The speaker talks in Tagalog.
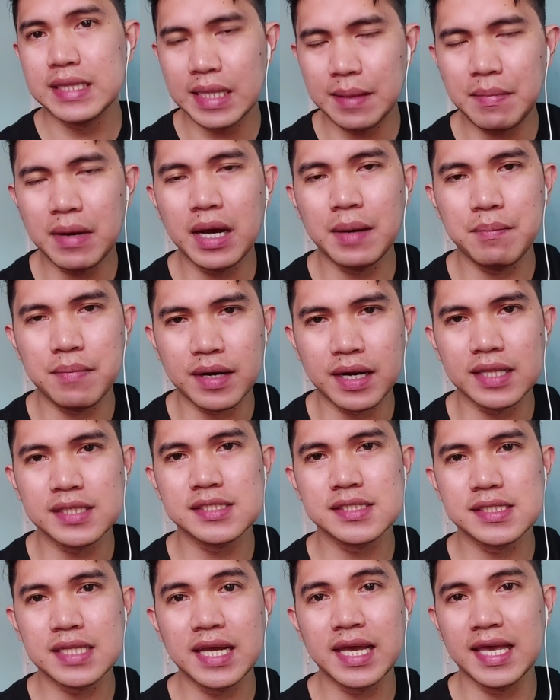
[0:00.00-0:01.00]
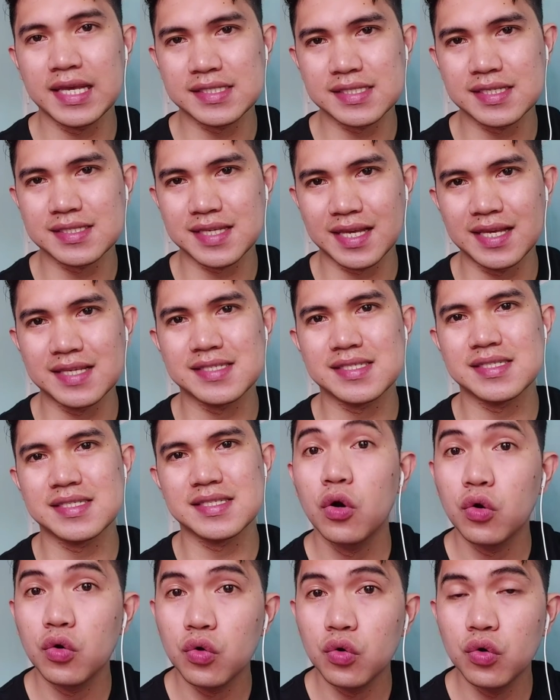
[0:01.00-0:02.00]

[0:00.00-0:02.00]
ng mga branch ng SSS.